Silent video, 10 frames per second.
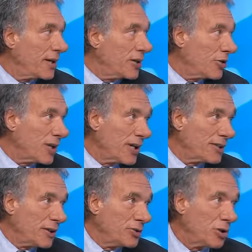
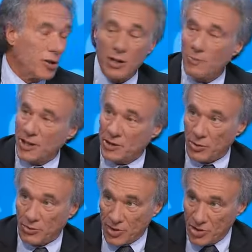riorganizzazione del
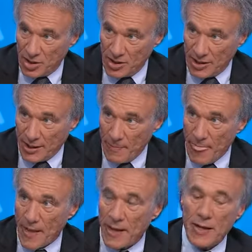partito fascista.
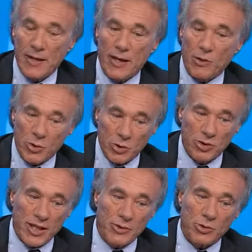In questo
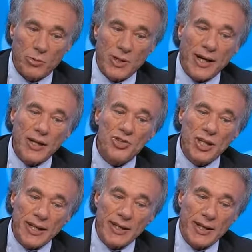senso quella
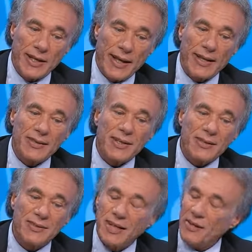legge lì è
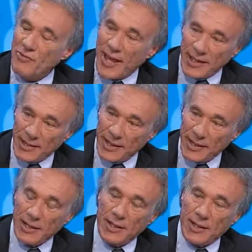servente